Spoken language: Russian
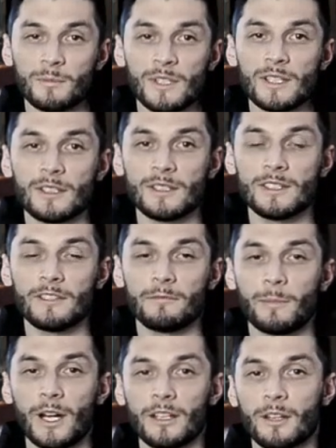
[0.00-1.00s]
Смысл идти в
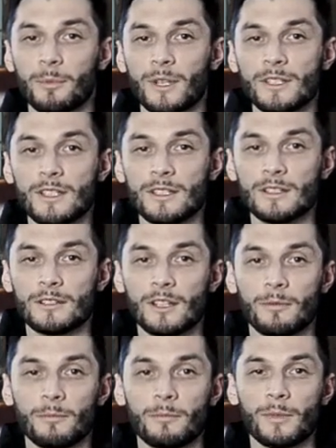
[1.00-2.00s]
банк, платить
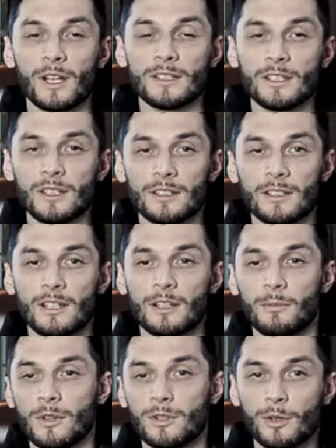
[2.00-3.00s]
там проценты,
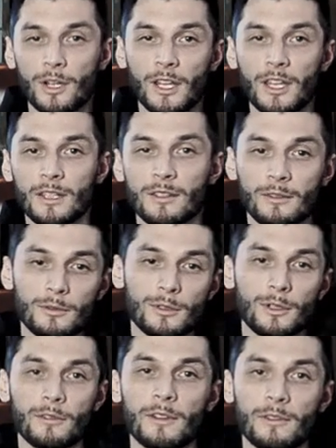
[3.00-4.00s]
либо еще какие-то
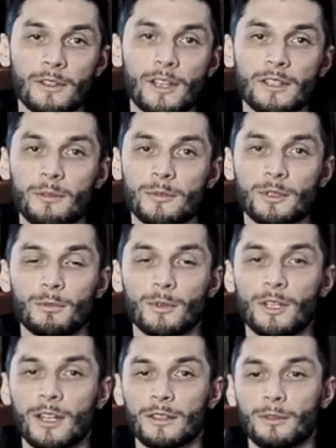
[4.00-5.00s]
условия, да, там
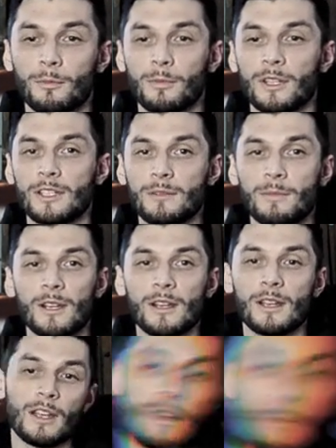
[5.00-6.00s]
соблюдать тупые дебильные,